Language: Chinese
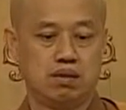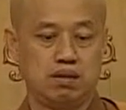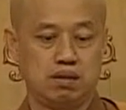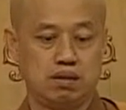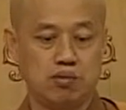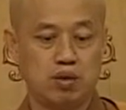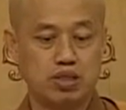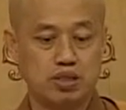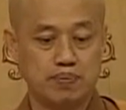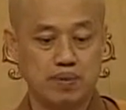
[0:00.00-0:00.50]

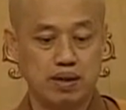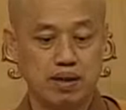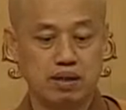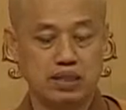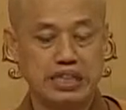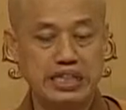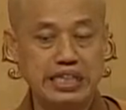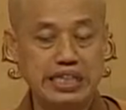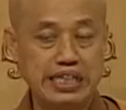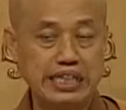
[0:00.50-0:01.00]
为什么
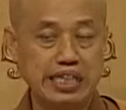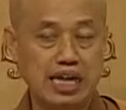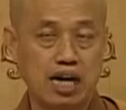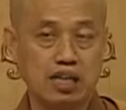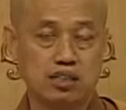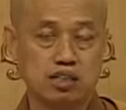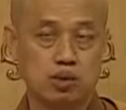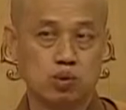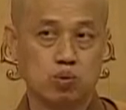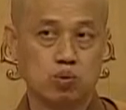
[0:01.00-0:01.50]
利益他
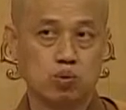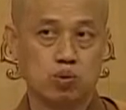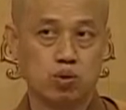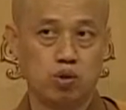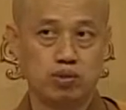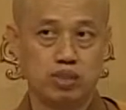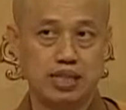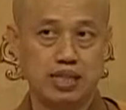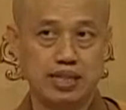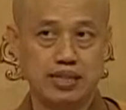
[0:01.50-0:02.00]
之故？有
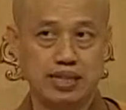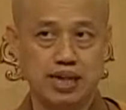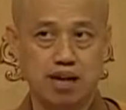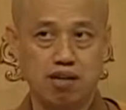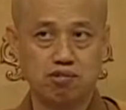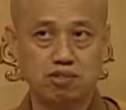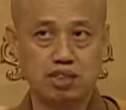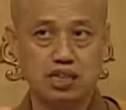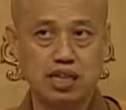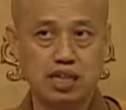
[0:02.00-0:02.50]
些人他要
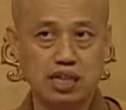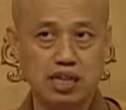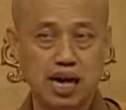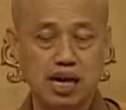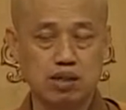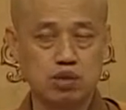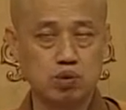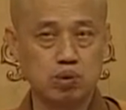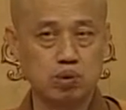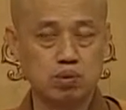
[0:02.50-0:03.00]
金
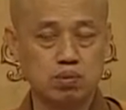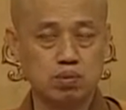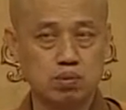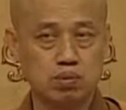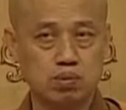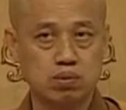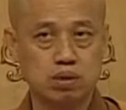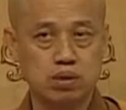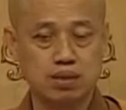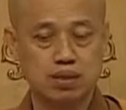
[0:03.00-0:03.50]
刚怒
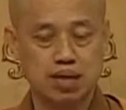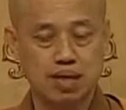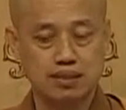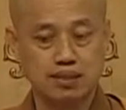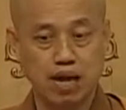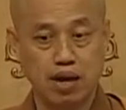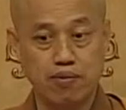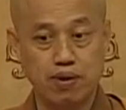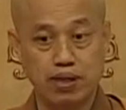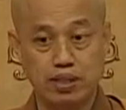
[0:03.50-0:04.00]
目。他
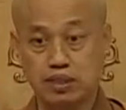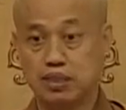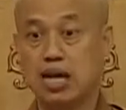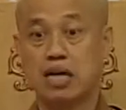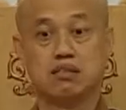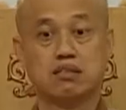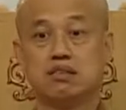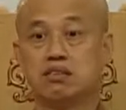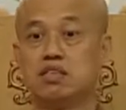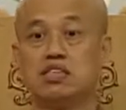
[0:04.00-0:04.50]
才会一下
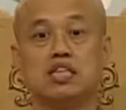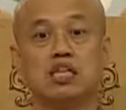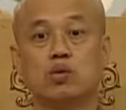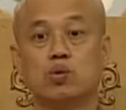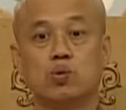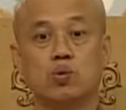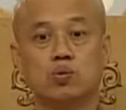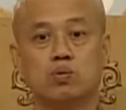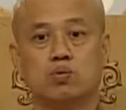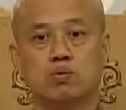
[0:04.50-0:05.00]
子醒
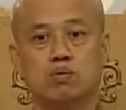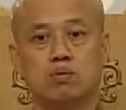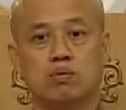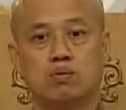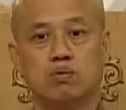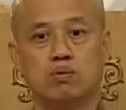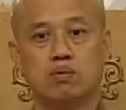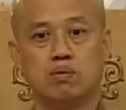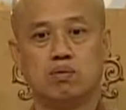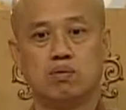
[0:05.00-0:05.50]
悟，
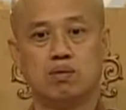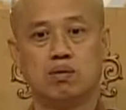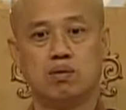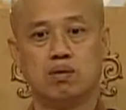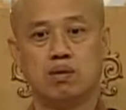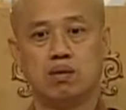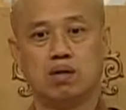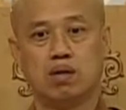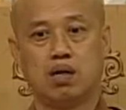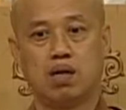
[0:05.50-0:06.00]

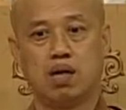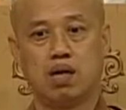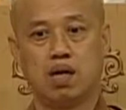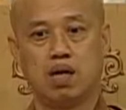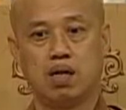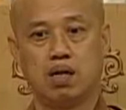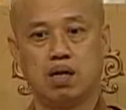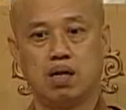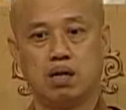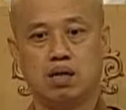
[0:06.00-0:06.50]

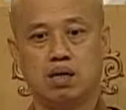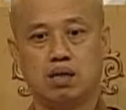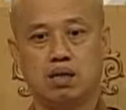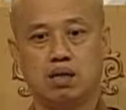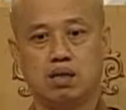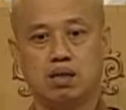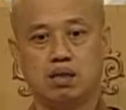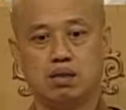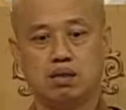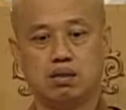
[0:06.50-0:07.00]
啊，
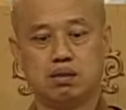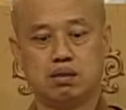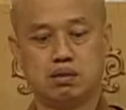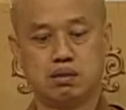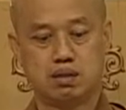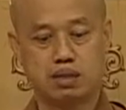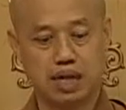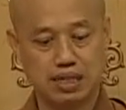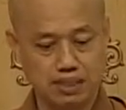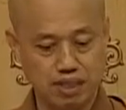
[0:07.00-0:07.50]

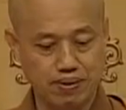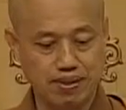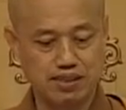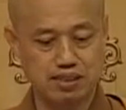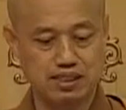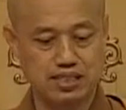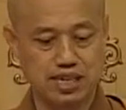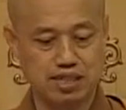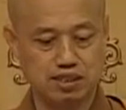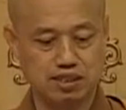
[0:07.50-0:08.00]
他才会
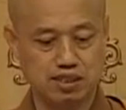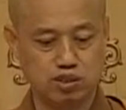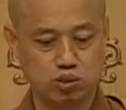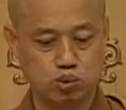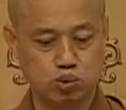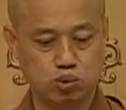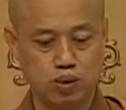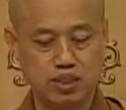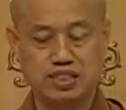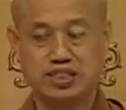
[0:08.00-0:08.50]
一下醒
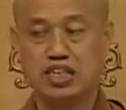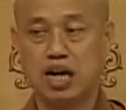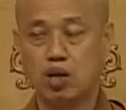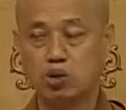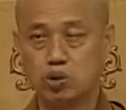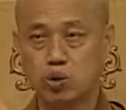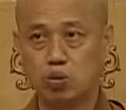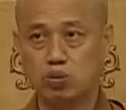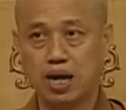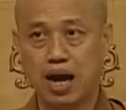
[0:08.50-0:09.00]
悟，会教
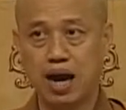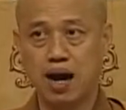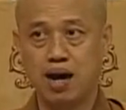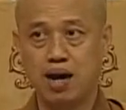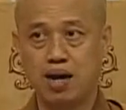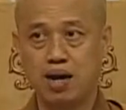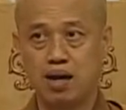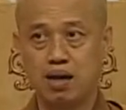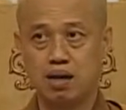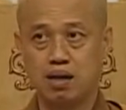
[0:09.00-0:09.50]
授他，
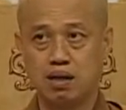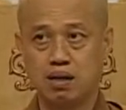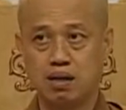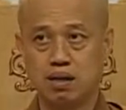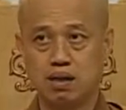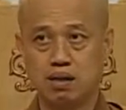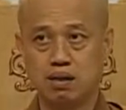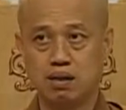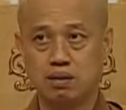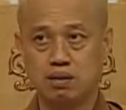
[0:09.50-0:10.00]

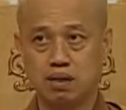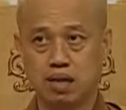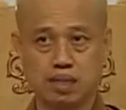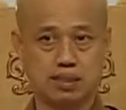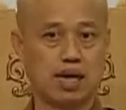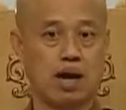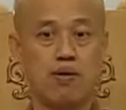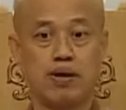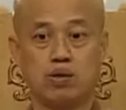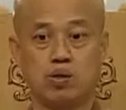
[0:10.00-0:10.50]
他
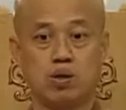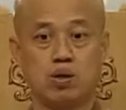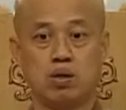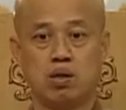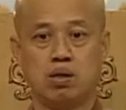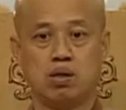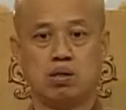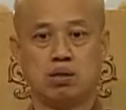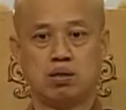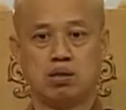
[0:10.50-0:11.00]
才会，
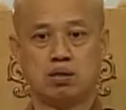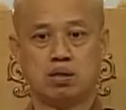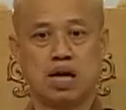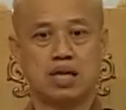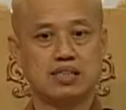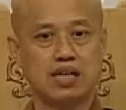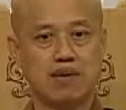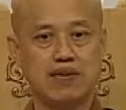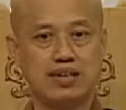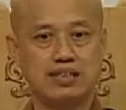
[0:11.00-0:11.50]
他
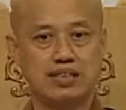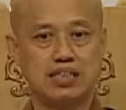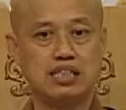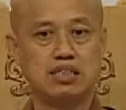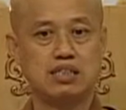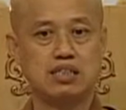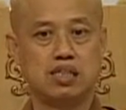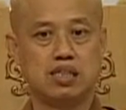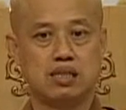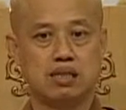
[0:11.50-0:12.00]
才会
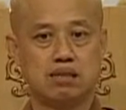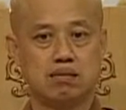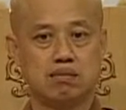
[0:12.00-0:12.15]
精进，